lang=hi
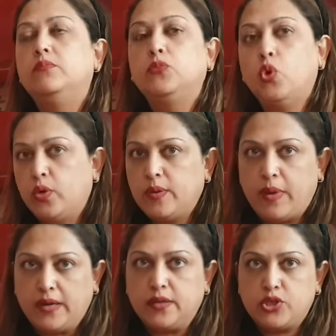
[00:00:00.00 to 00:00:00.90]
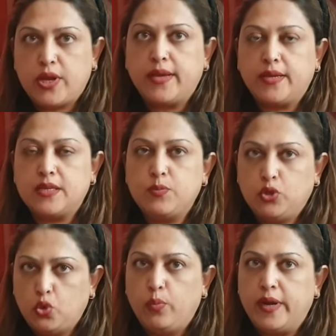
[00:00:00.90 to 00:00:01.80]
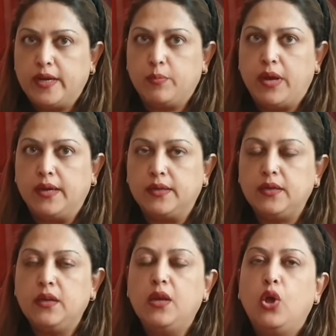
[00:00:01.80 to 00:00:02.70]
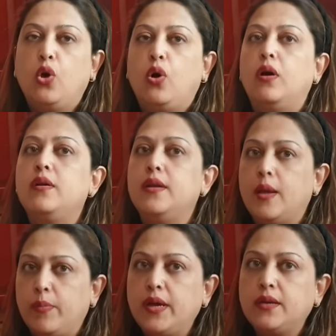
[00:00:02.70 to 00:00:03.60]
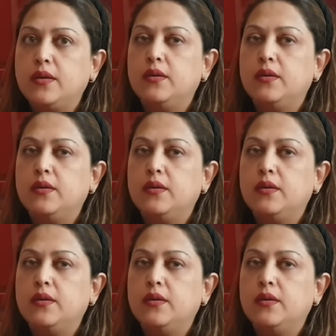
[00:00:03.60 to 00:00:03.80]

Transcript: दो टमाटर जाएंगे इसमें दो बड़े टमाटर और नमक